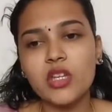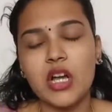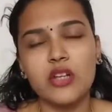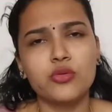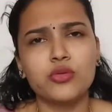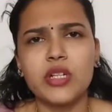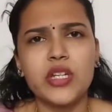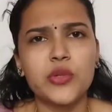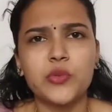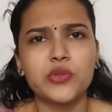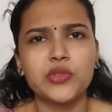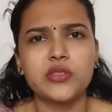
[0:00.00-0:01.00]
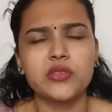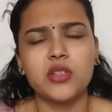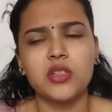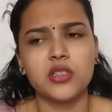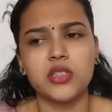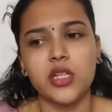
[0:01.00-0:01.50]
அறுபது ரூபாய் என்னமோ
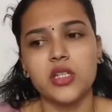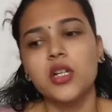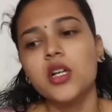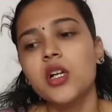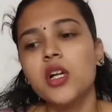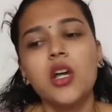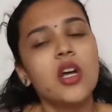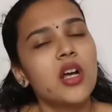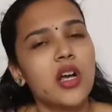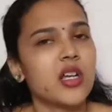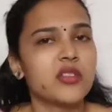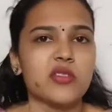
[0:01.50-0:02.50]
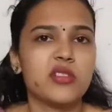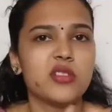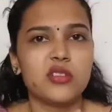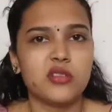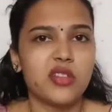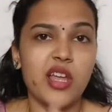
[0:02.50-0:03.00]
அந்த தேன் அது வந்து
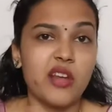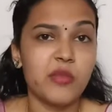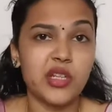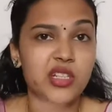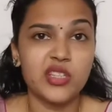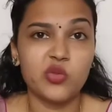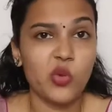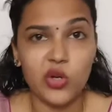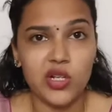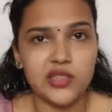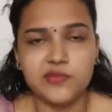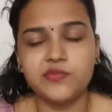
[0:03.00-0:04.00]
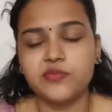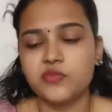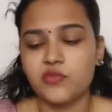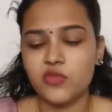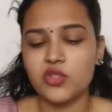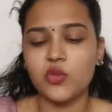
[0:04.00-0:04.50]
தேன் மாதிரி தோணலை
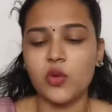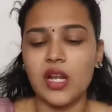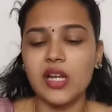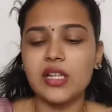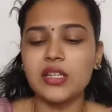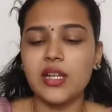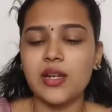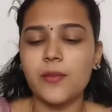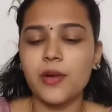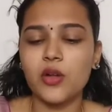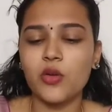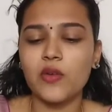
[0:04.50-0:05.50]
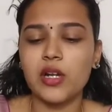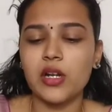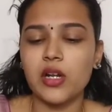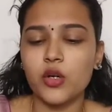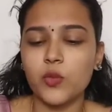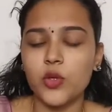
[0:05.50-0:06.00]
ஸோ நல்ல தேனில் பண்ணால் ஒரு வேலை
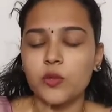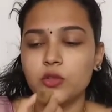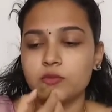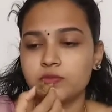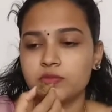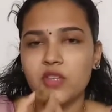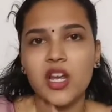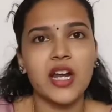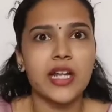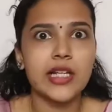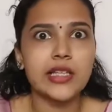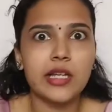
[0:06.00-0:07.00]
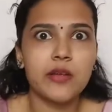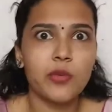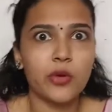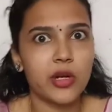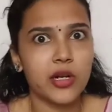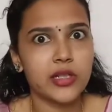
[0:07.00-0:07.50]
நல்லாயிருக்குமோ என்னமோ கடையிலே தேன்
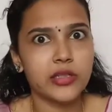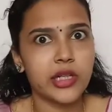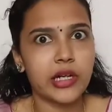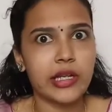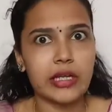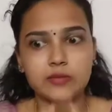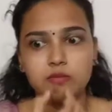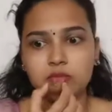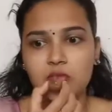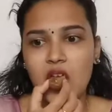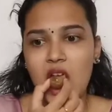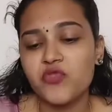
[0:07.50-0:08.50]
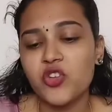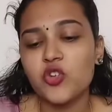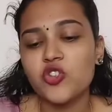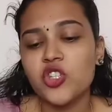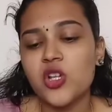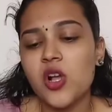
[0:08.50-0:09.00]
போடுறாங்களான்னு தெரிலையே இன்னும்
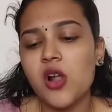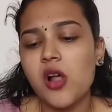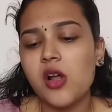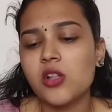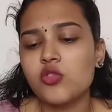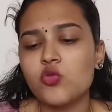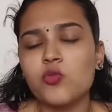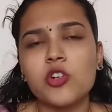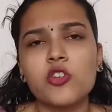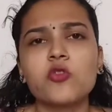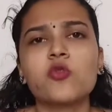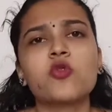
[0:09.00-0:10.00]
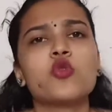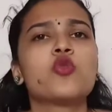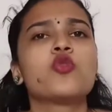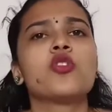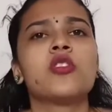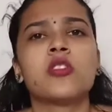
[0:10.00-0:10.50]
கொஞ்ச நாள் ஆனால் சூப்பராக இருக்கும்னு
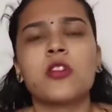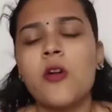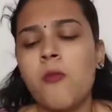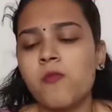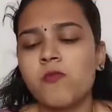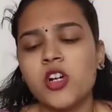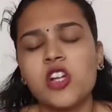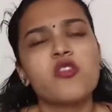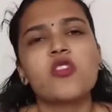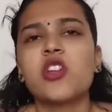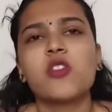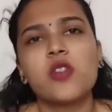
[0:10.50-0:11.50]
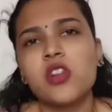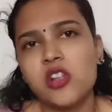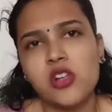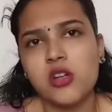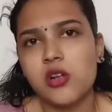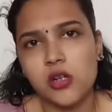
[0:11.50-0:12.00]
தோணுது எனக்கு அது வரைக்கும்லாம்
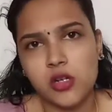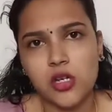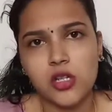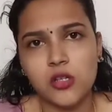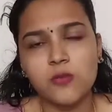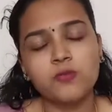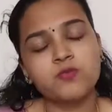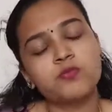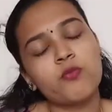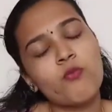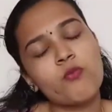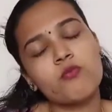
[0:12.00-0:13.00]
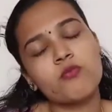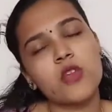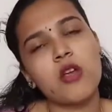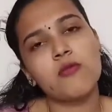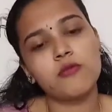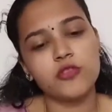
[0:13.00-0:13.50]
நிலைக்கு இருக்காது
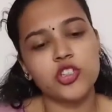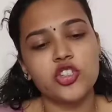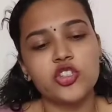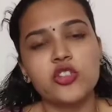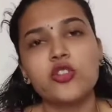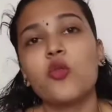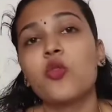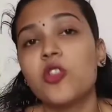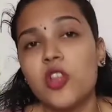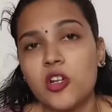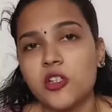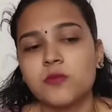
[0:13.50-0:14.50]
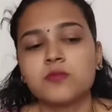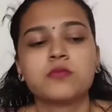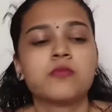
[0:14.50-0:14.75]
ஃபினிஷ்டு இன்னும் ஒன்று தான் இருக்குது